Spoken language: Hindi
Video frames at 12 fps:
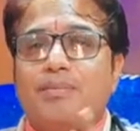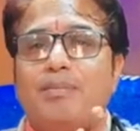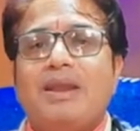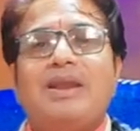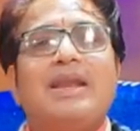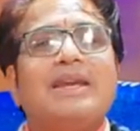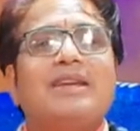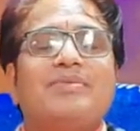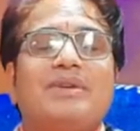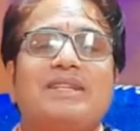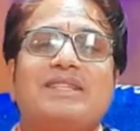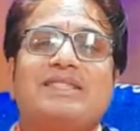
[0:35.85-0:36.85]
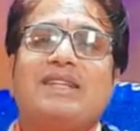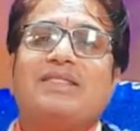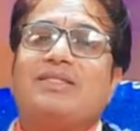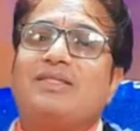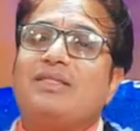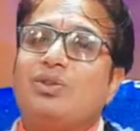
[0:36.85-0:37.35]
मिलने की वजह से
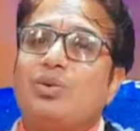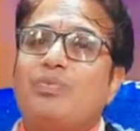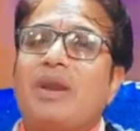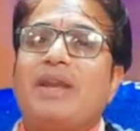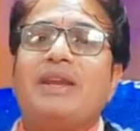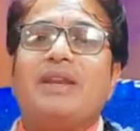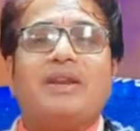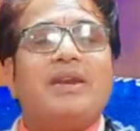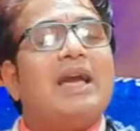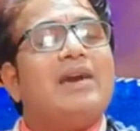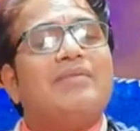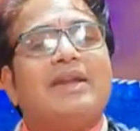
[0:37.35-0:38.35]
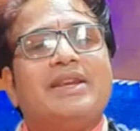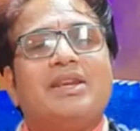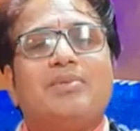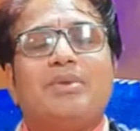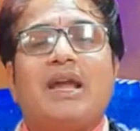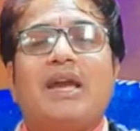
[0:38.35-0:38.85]
जो वेरिएंट नया वेरिएंट
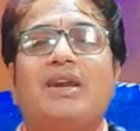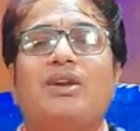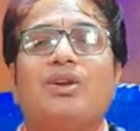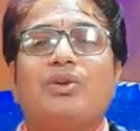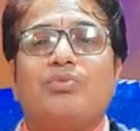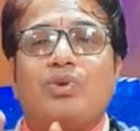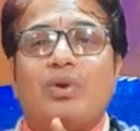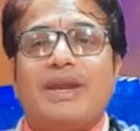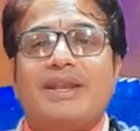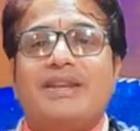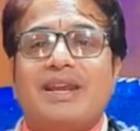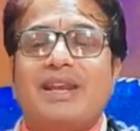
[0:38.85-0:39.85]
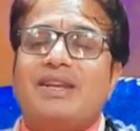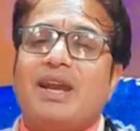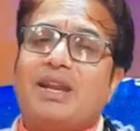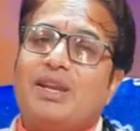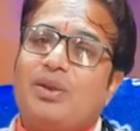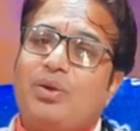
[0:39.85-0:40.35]
बना है वो है डेल्टा
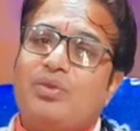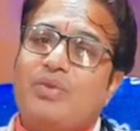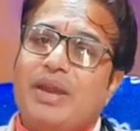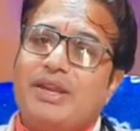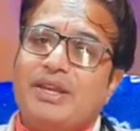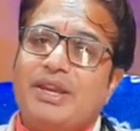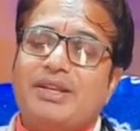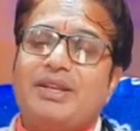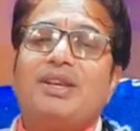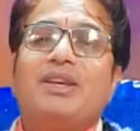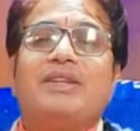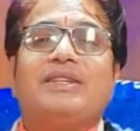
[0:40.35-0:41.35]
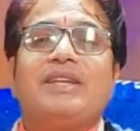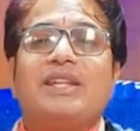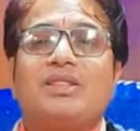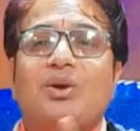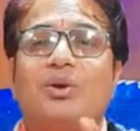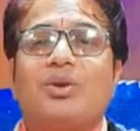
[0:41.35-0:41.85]
क्रॉन वेरिएंट ये
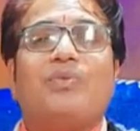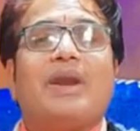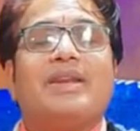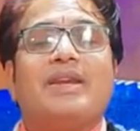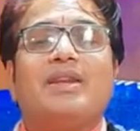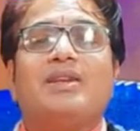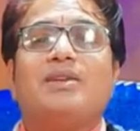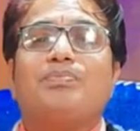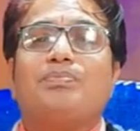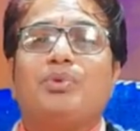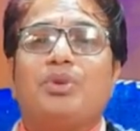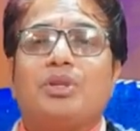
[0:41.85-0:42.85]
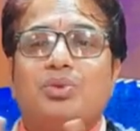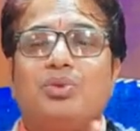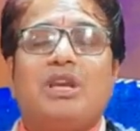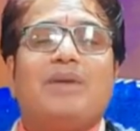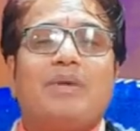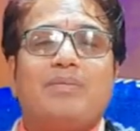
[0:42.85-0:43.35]
दोनों वेरिएंट पूरी
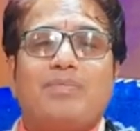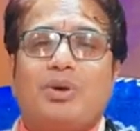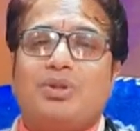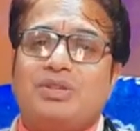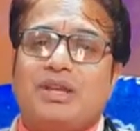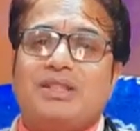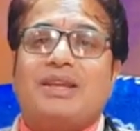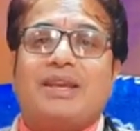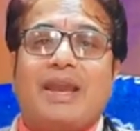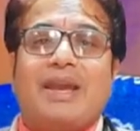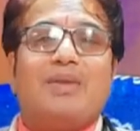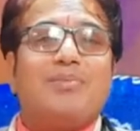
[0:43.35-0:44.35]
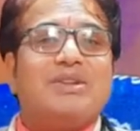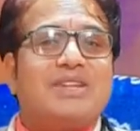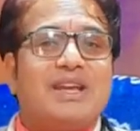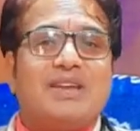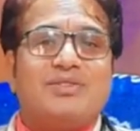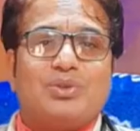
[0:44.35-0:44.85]
दुनिया में बहुत ज़्यादा कहर
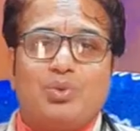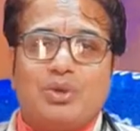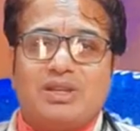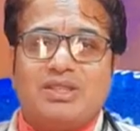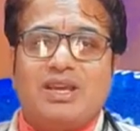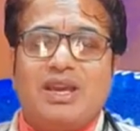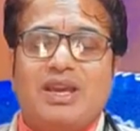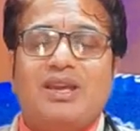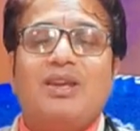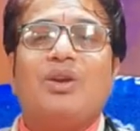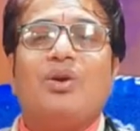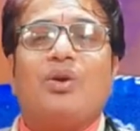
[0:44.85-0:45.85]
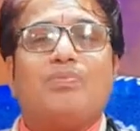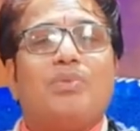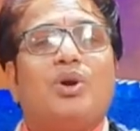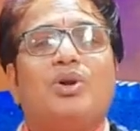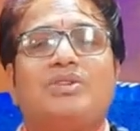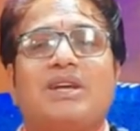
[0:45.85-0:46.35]
मचाना शुरू कर दिया है और
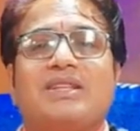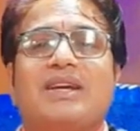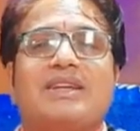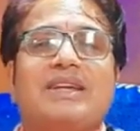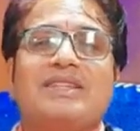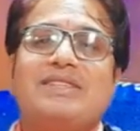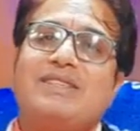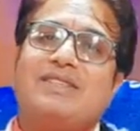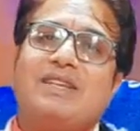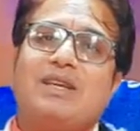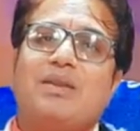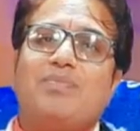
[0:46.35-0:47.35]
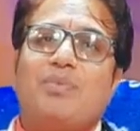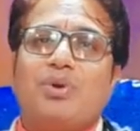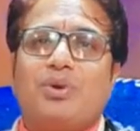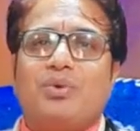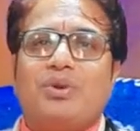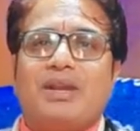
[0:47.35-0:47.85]
बहुत ज़्यादा केसेज इसके
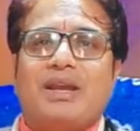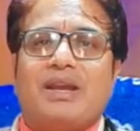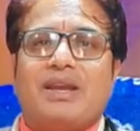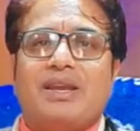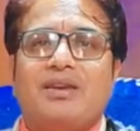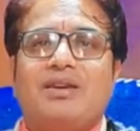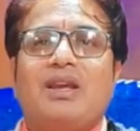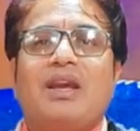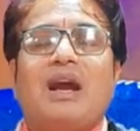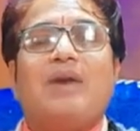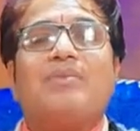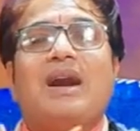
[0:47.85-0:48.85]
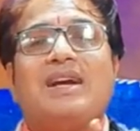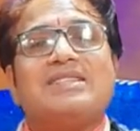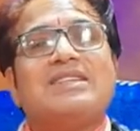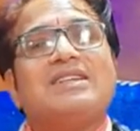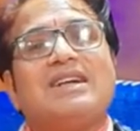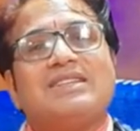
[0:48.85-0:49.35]
रिपोर्ट होने रह गए हैं अब
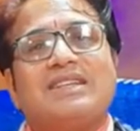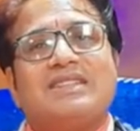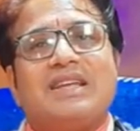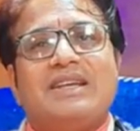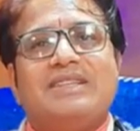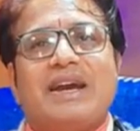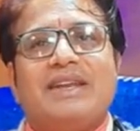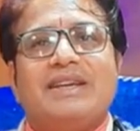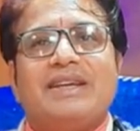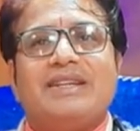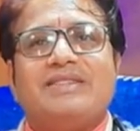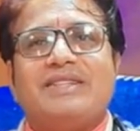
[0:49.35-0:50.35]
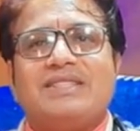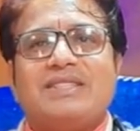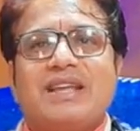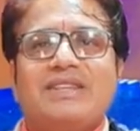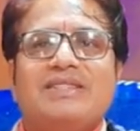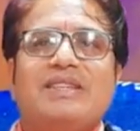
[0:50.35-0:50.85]
आशंका जताई जा रही है कि जिस
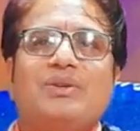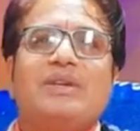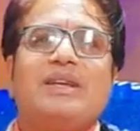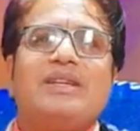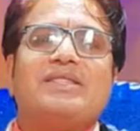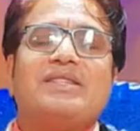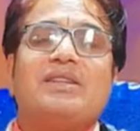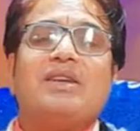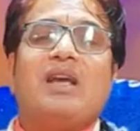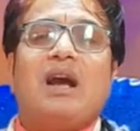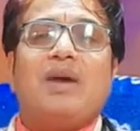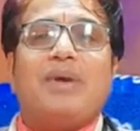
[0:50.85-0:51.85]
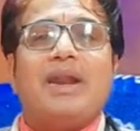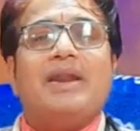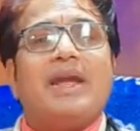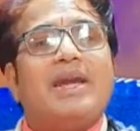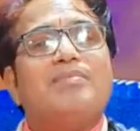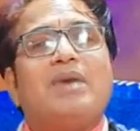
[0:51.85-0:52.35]
तरह से जो केसेज हमारे
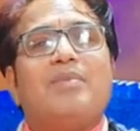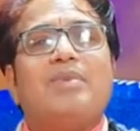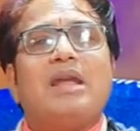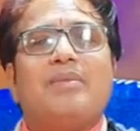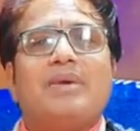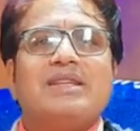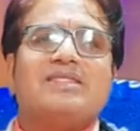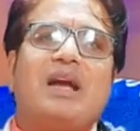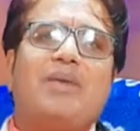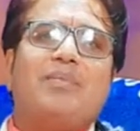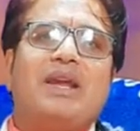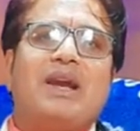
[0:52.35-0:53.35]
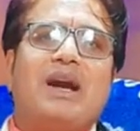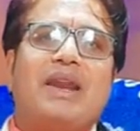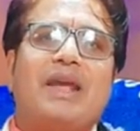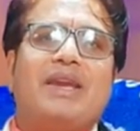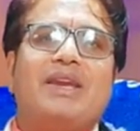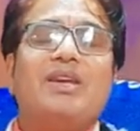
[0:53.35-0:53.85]
नए मामले हमारे सामने आ
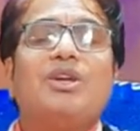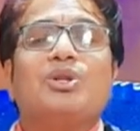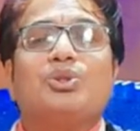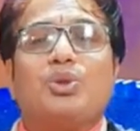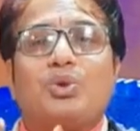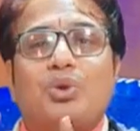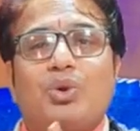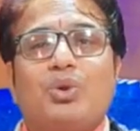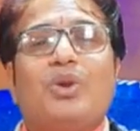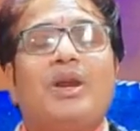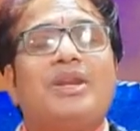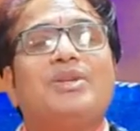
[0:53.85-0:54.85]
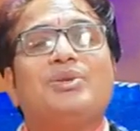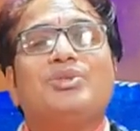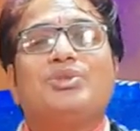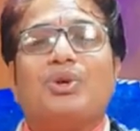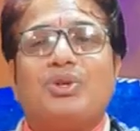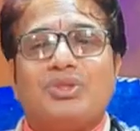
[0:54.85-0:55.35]
रहे हैं तो कोरोना की जो
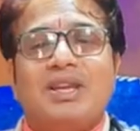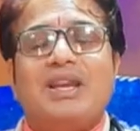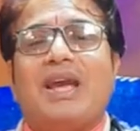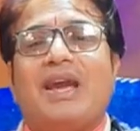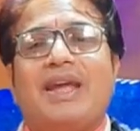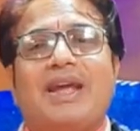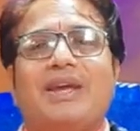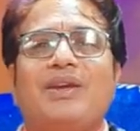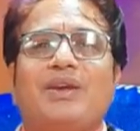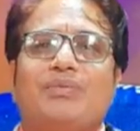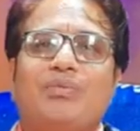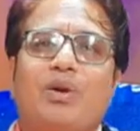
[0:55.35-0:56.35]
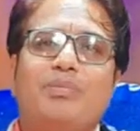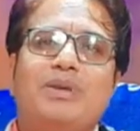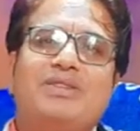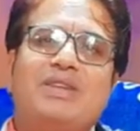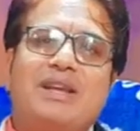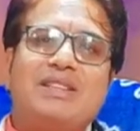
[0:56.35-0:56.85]
चौथी लहर है वो भी
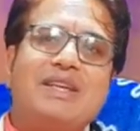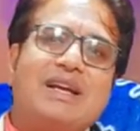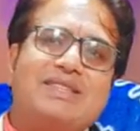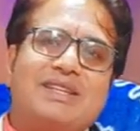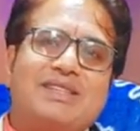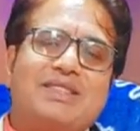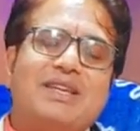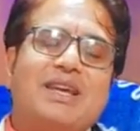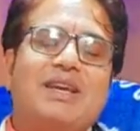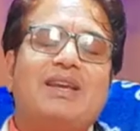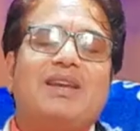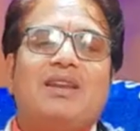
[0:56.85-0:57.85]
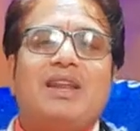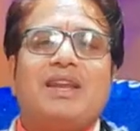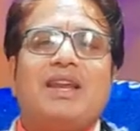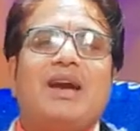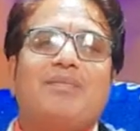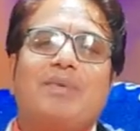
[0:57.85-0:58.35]
जल्दी आ सकती है
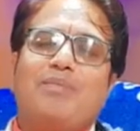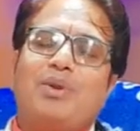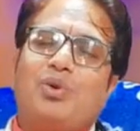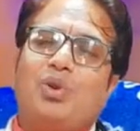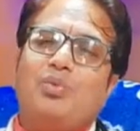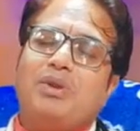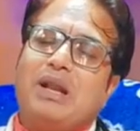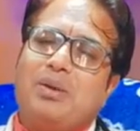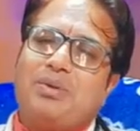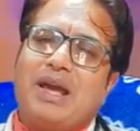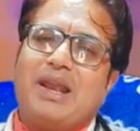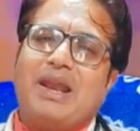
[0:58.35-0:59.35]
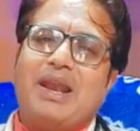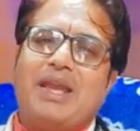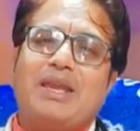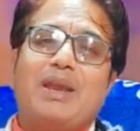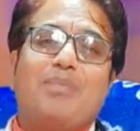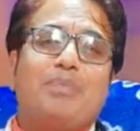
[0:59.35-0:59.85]
लेकिन हमें बिल्कुल भी घबराना
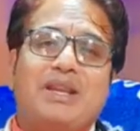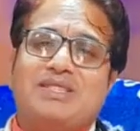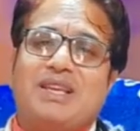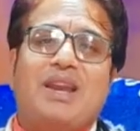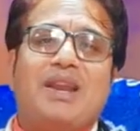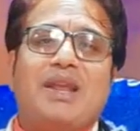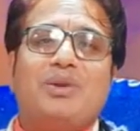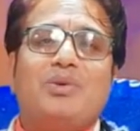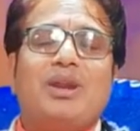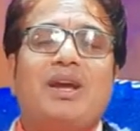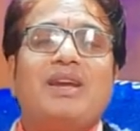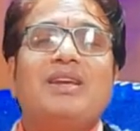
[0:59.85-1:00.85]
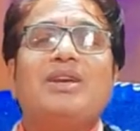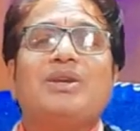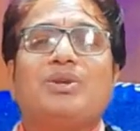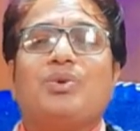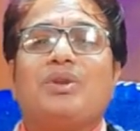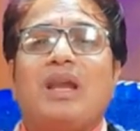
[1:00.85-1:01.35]
नहीं है परेशान नहीं होना है
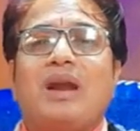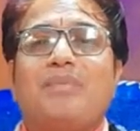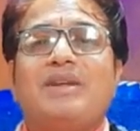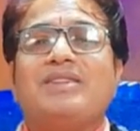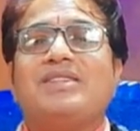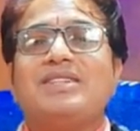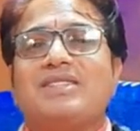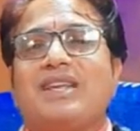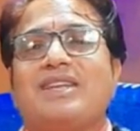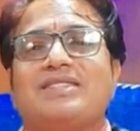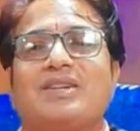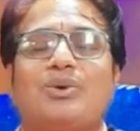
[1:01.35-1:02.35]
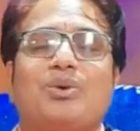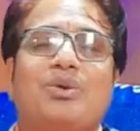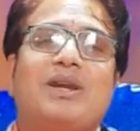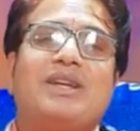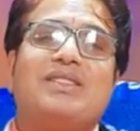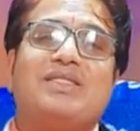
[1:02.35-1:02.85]
क्योंकि हमने जिस तरह से
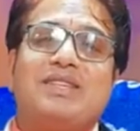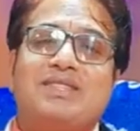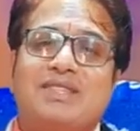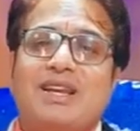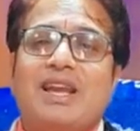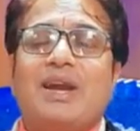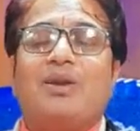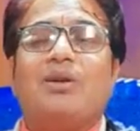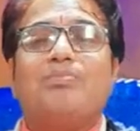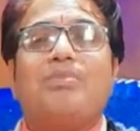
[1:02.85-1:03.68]
कोरोना की तीसरी लहर और